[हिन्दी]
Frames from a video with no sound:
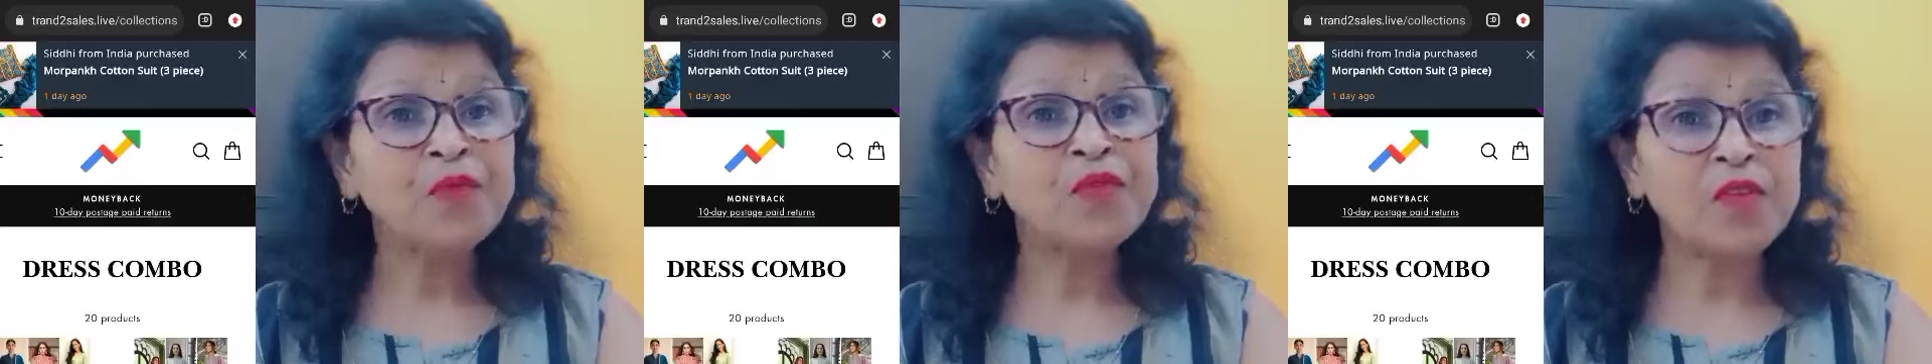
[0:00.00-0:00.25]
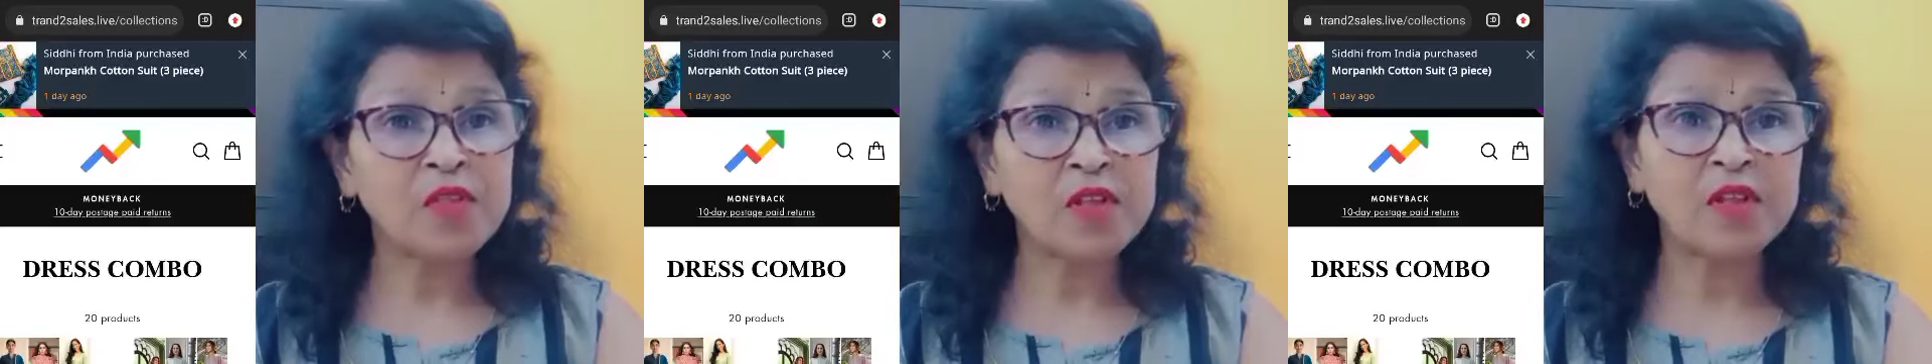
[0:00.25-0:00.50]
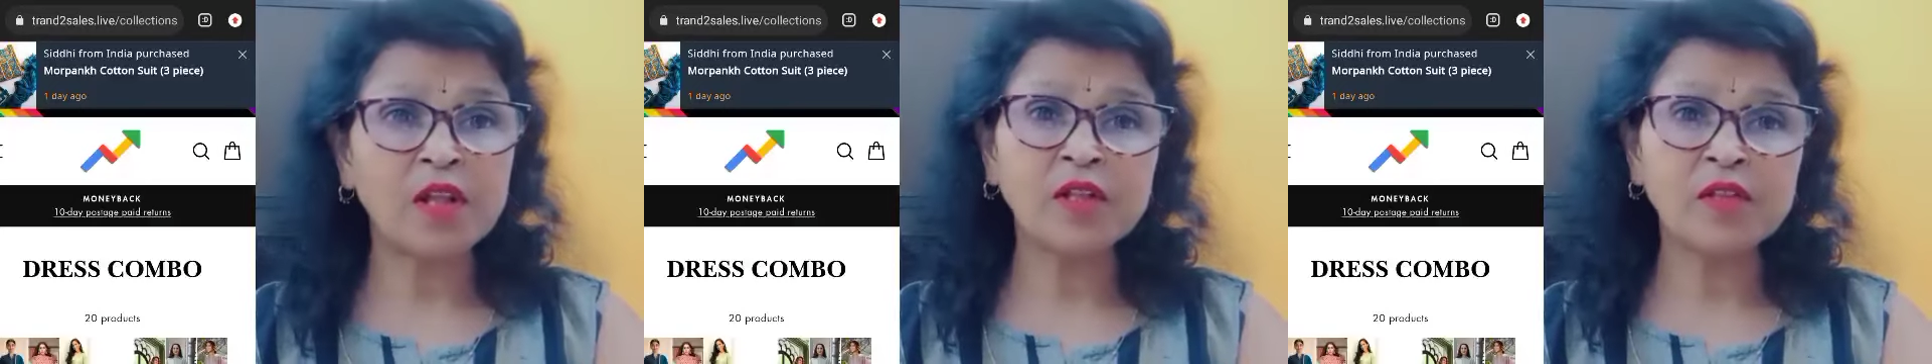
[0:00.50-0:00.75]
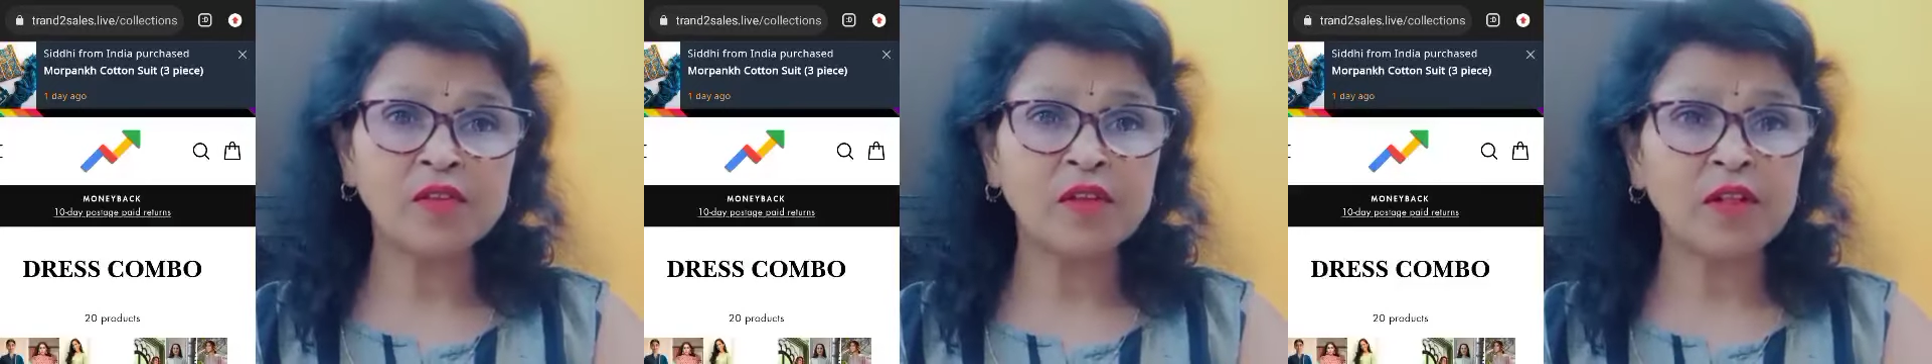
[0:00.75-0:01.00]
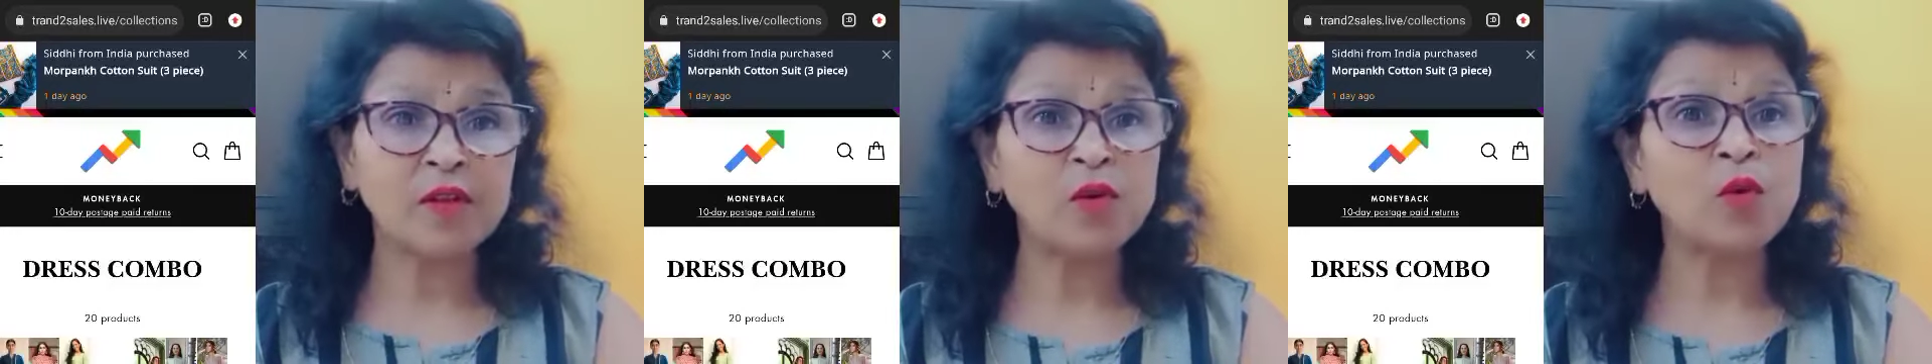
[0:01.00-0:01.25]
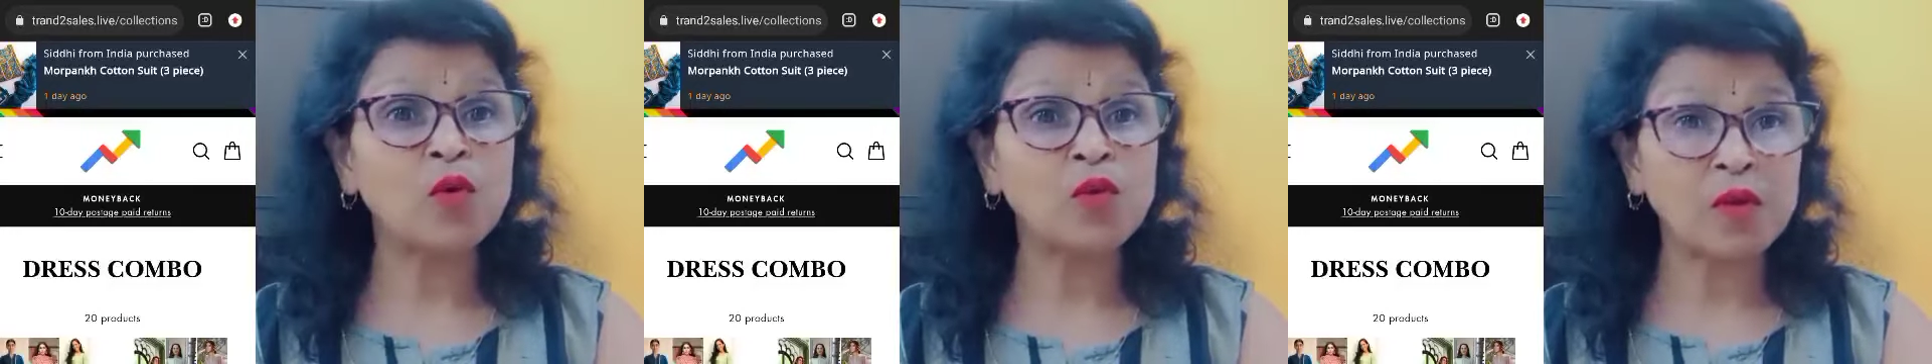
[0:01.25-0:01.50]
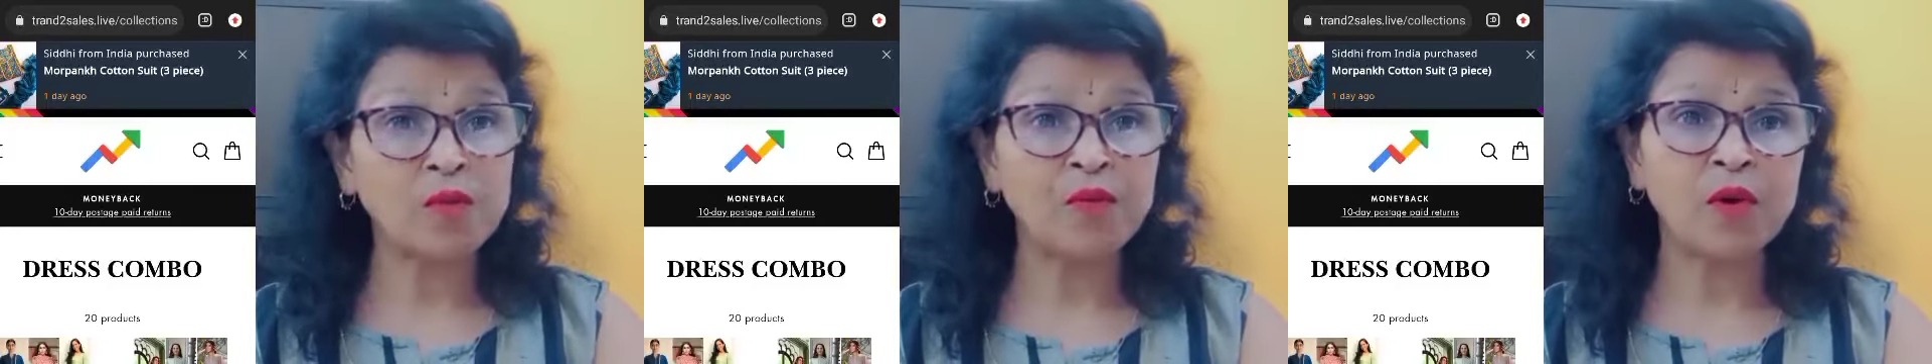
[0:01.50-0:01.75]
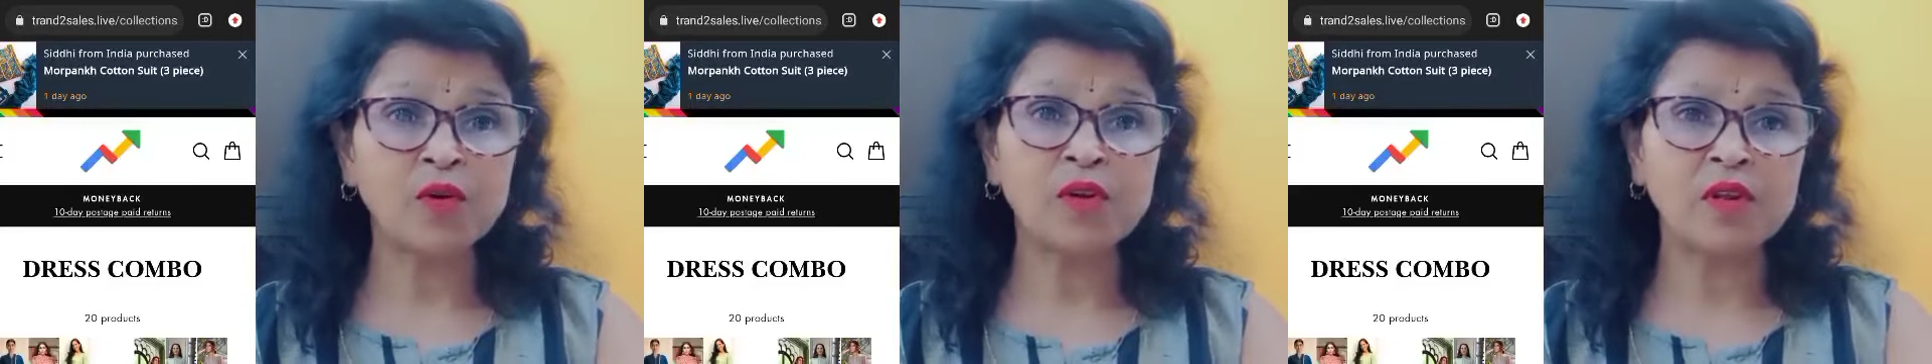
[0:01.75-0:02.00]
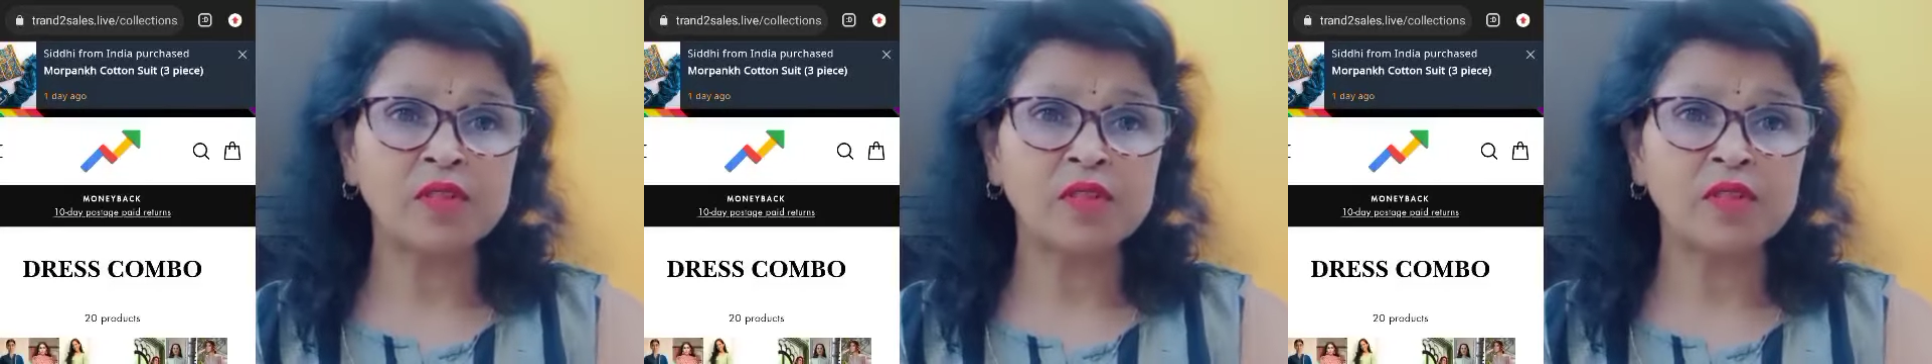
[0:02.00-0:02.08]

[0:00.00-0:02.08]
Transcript: जिससे ज़्यादा से ज़्यादा लोगों को संग फ्रॉड कर